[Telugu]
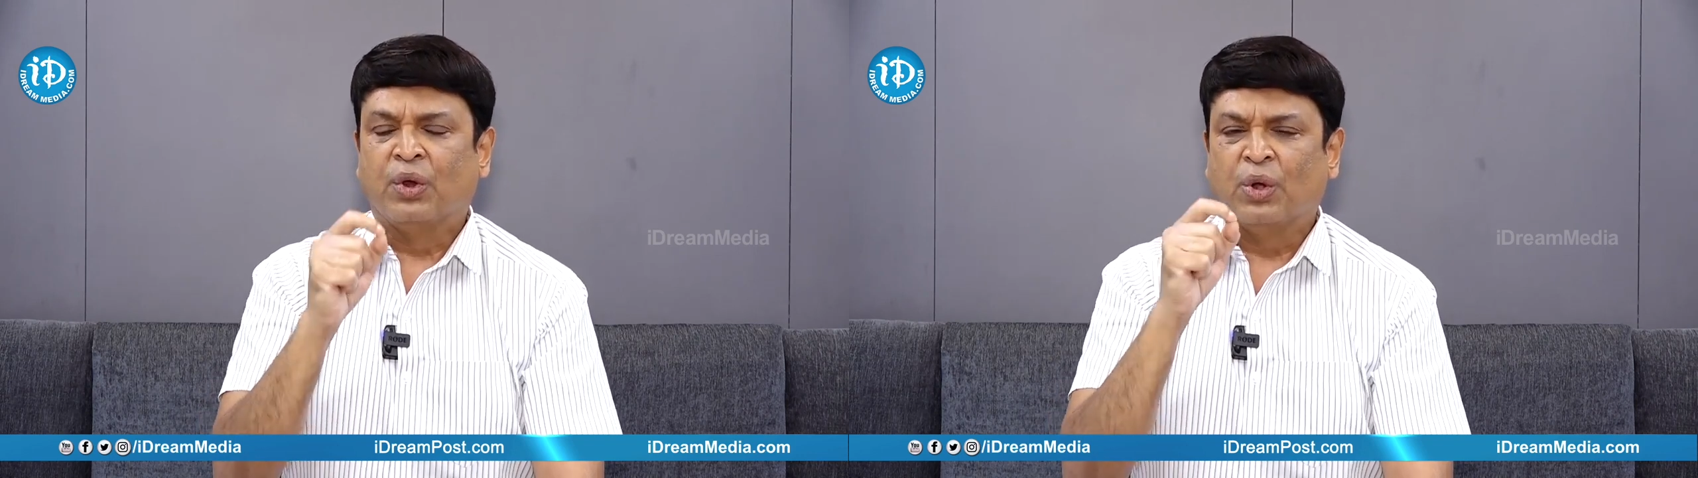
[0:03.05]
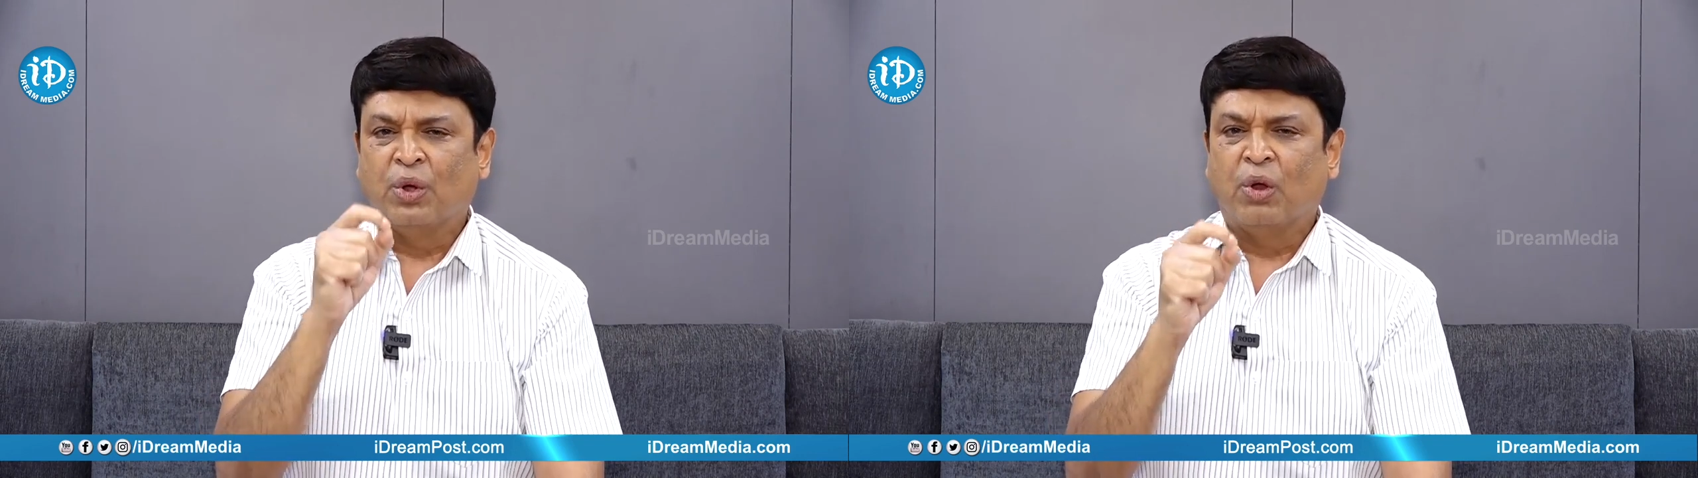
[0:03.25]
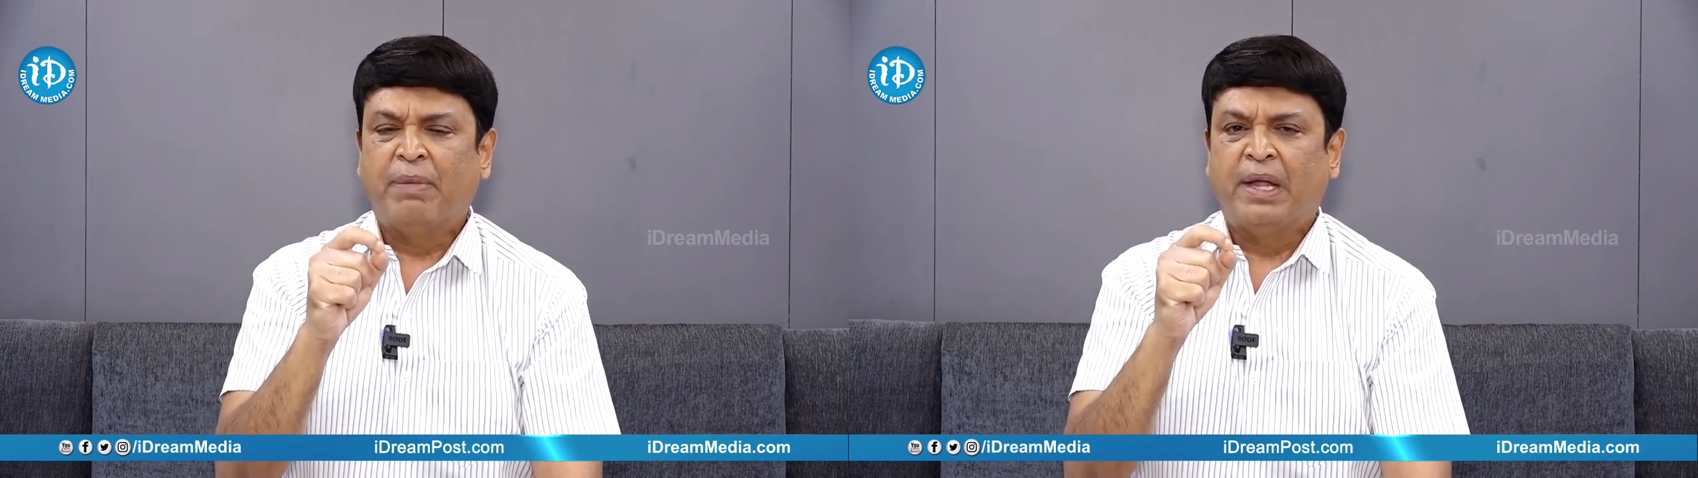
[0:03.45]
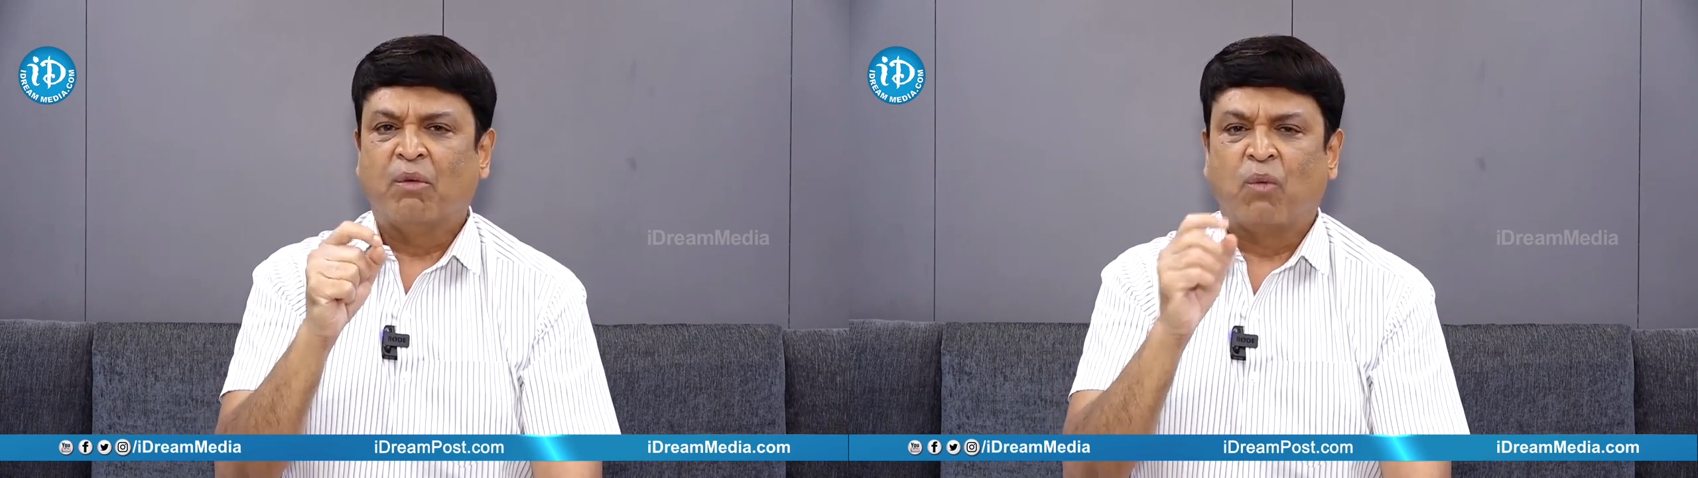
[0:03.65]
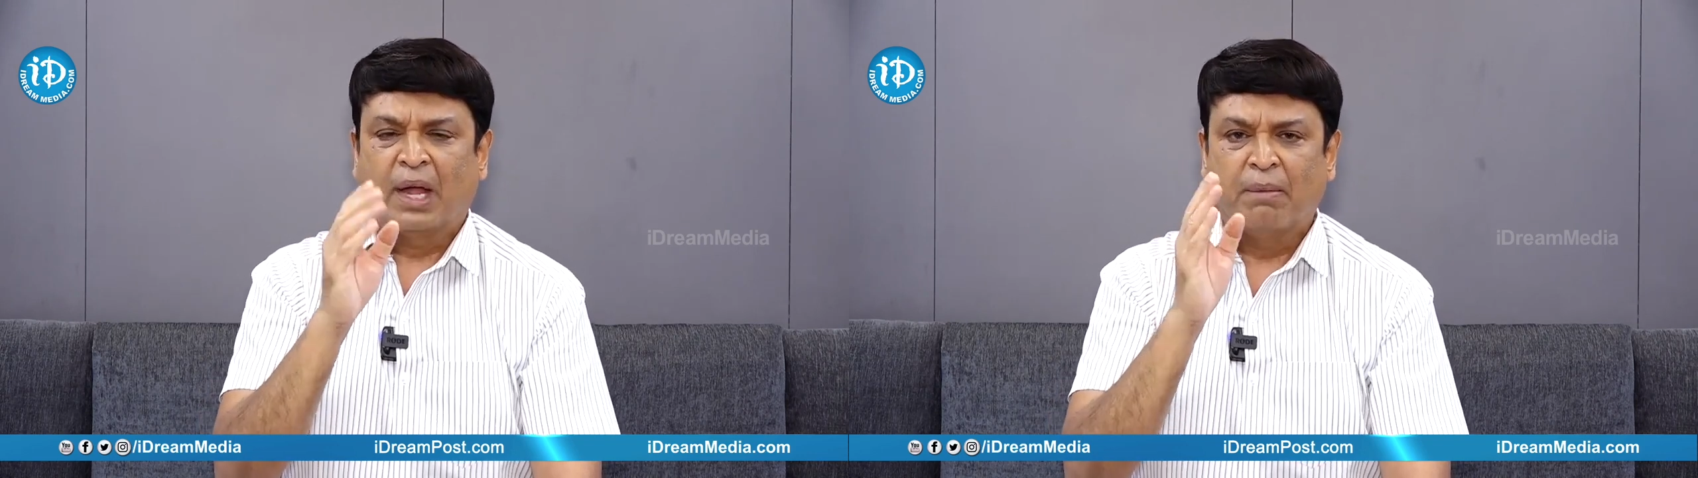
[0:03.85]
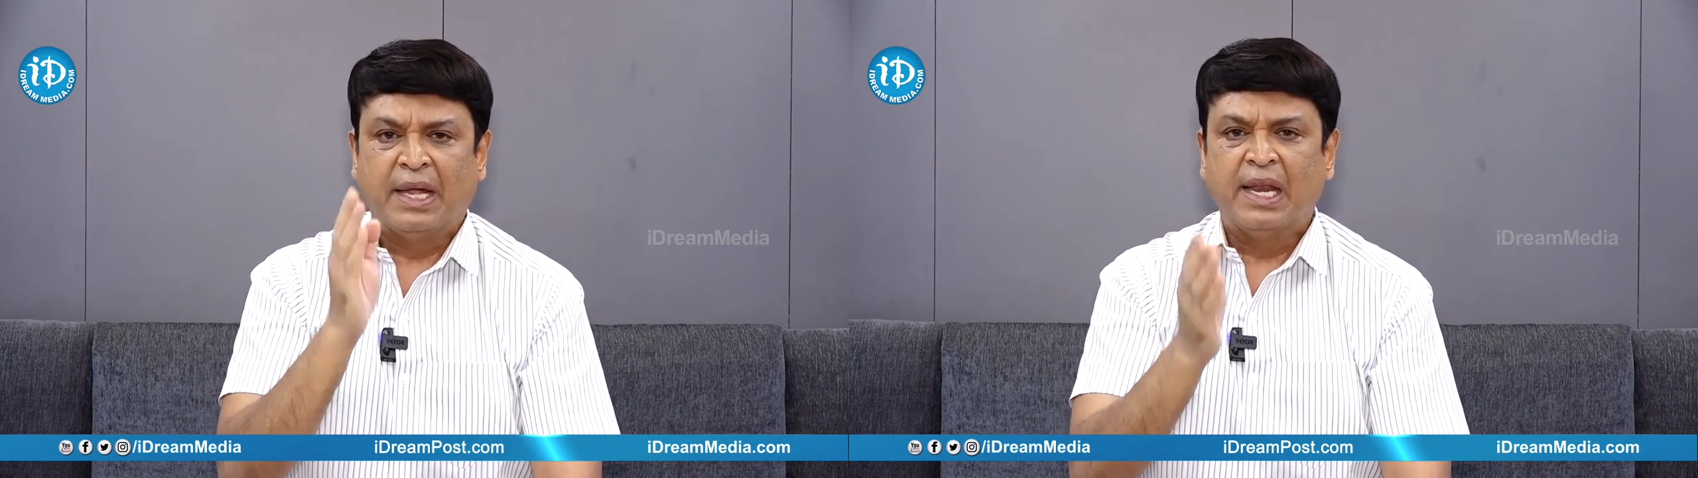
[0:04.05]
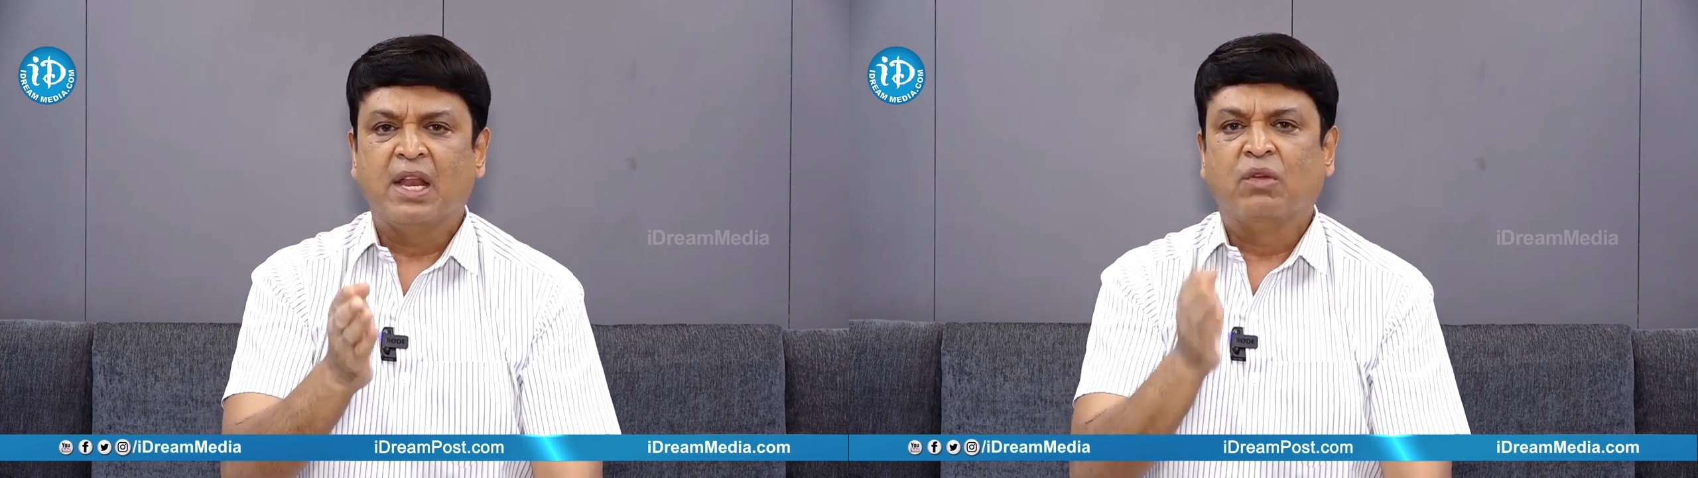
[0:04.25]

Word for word: రెండో బిడ్డ ఒక బిడ్డనే